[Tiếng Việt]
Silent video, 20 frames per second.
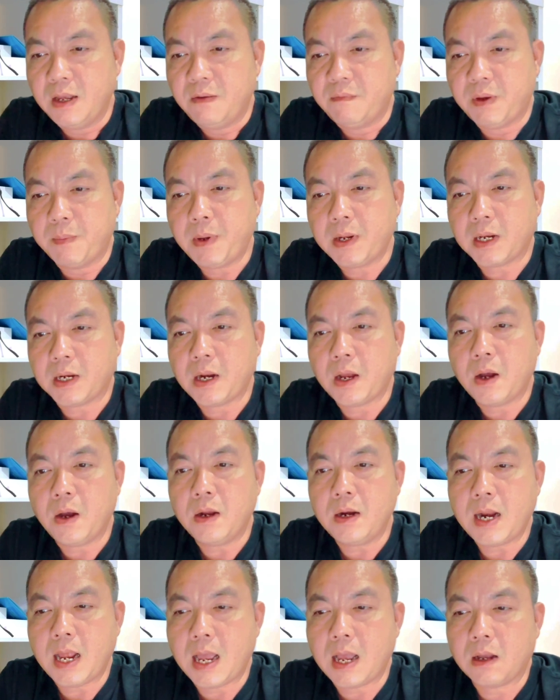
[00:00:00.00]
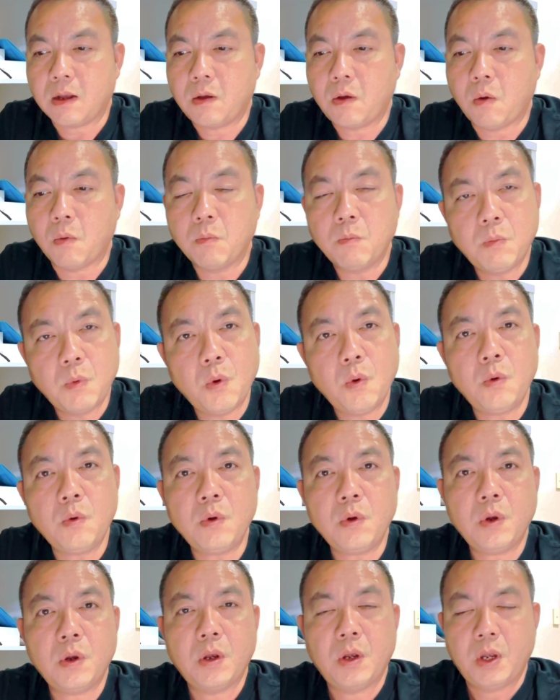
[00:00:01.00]
và bên cạnh đó là cũng
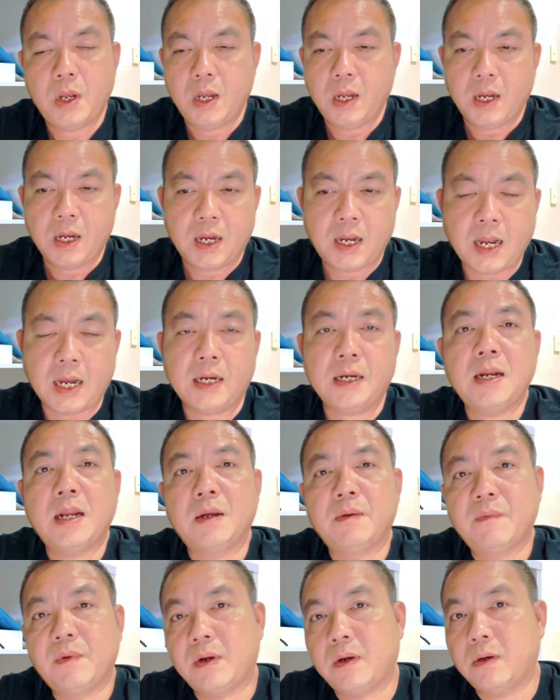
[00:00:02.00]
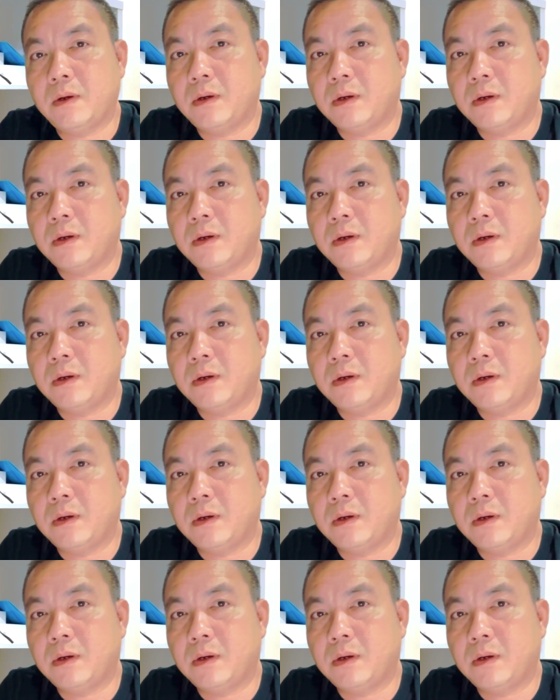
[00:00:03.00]
muốn khẳng định và